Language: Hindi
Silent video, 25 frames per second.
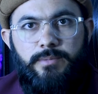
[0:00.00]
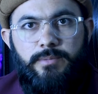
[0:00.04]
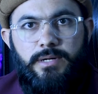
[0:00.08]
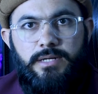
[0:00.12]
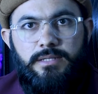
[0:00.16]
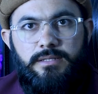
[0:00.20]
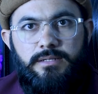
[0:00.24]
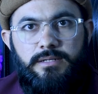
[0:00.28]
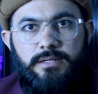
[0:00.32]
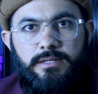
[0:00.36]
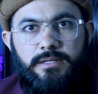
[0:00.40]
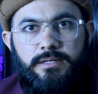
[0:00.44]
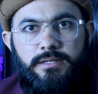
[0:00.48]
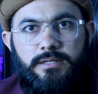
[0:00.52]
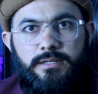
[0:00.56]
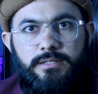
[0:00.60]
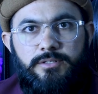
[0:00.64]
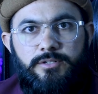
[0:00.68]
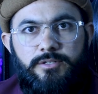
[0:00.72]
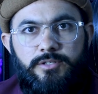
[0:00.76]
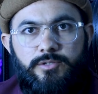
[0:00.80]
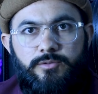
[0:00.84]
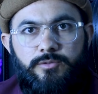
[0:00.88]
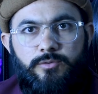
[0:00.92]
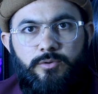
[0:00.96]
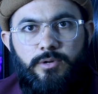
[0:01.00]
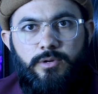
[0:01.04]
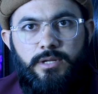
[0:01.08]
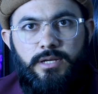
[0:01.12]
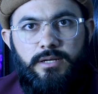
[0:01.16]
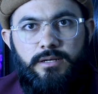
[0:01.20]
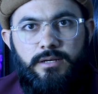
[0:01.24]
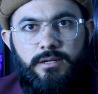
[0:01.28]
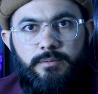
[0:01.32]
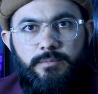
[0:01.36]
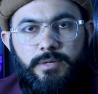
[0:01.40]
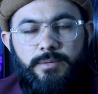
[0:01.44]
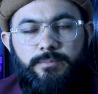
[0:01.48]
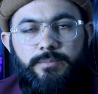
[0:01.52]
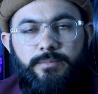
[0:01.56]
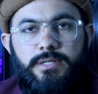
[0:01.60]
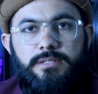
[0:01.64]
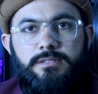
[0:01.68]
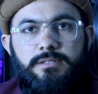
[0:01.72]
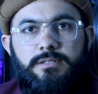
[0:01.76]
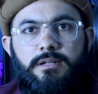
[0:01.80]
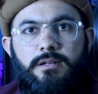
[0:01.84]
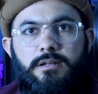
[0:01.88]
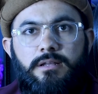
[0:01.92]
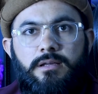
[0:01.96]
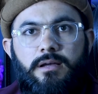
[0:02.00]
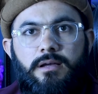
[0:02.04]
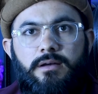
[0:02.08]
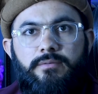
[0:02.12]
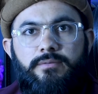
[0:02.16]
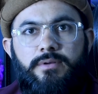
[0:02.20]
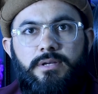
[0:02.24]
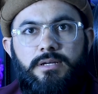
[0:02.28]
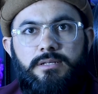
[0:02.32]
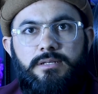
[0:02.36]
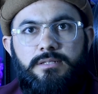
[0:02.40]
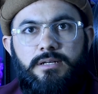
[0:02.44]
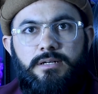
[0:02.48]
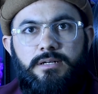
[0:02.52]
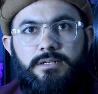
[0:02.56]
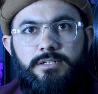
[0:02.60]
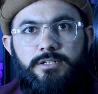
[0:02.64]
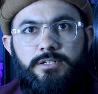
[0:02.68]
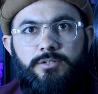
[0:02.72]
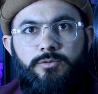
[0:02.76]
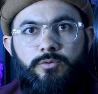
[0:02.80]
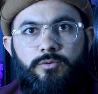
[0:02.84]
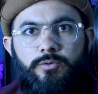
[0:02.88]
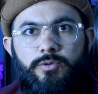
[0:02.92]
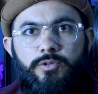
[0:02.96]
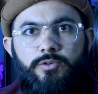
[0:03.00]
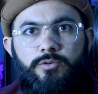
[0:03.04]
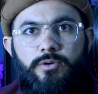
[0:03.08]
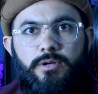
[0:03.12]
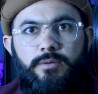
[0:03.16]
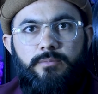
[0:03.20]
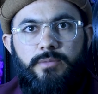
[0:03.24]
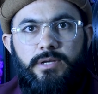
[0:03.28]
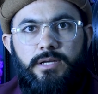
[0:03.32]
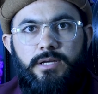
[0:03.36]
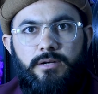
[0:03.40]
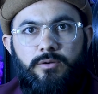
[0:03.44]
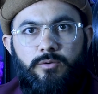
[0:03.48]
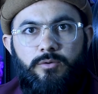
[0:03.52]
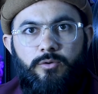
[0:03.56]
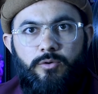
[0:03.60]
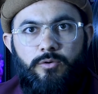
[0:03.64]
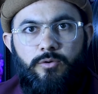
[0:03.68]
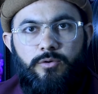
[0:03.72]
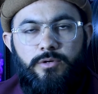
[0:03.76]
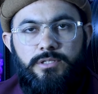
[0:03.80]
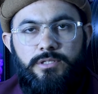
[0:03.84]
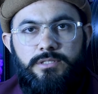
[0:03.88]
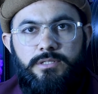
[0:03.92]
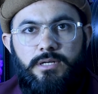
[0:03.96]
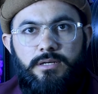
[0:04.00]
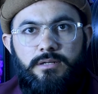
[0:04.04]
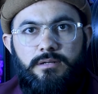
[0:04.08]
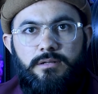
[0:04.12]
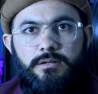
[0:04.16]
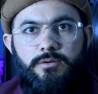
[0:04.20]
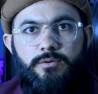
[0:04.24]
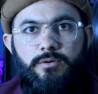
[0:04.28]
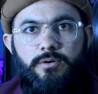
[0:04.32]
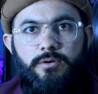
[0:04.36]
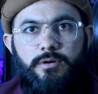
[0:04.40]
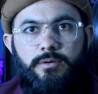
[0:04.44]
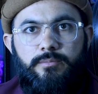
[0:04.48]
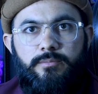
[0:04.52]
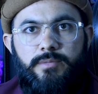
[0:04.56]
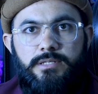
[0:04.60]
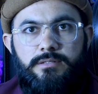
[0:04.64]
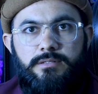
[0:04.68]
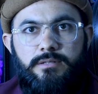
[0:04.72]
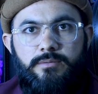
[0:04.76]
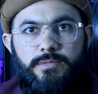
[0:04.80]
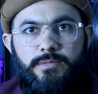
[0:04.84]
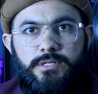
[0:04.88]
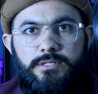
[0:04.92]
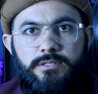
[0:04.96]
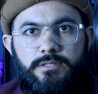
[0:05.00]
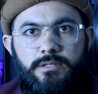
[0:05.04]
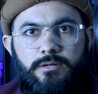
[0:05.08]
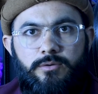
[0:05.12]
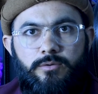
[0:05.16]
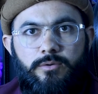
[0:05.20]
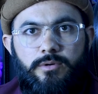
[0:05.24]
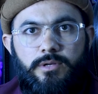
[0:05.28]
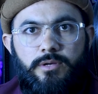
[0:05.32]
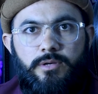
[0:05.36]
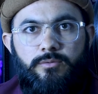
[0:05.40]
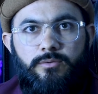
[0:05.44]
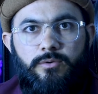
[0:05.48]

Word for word: बात करेंगे जिसको लेकर मैं पर्सनली काफ़ी एक्साइटेड हूँ क्योंकि मैं एक लोगो डिज़ाइनर हूँ और मैं समझता हूँ कि